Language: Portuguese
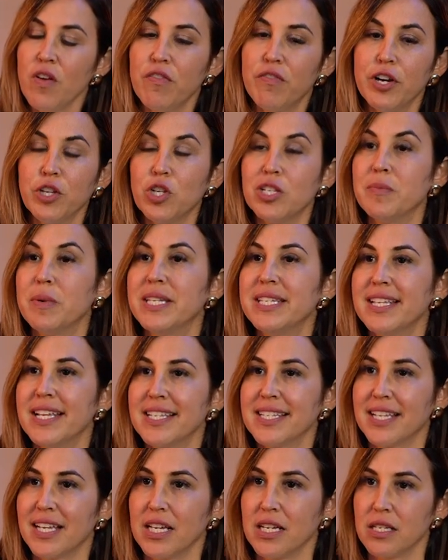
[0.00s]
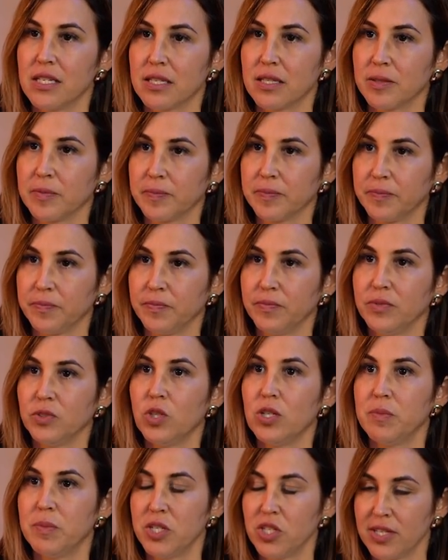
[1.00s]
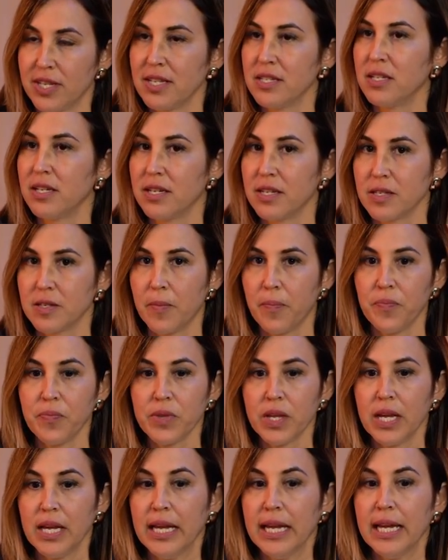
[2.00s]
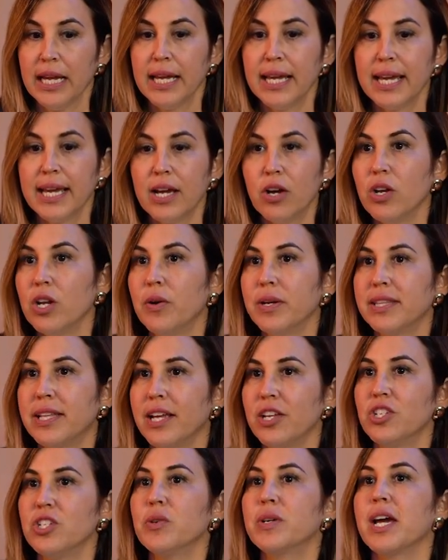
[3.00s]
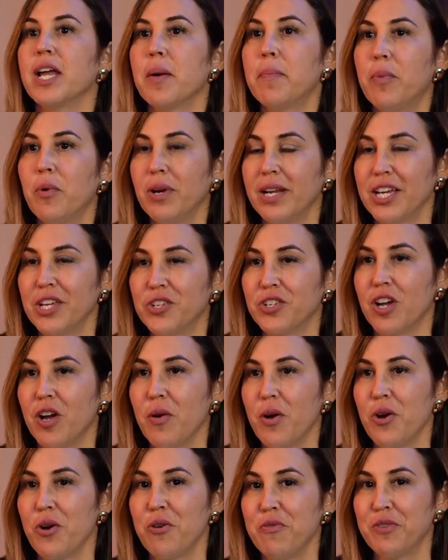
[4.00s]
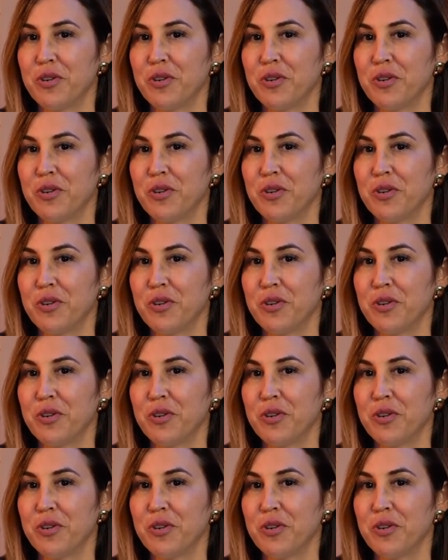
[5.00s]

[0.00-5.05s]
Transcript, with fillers: Foi em 2016. Uhum. 2016. E eu não entendia o que era política. Eu, eu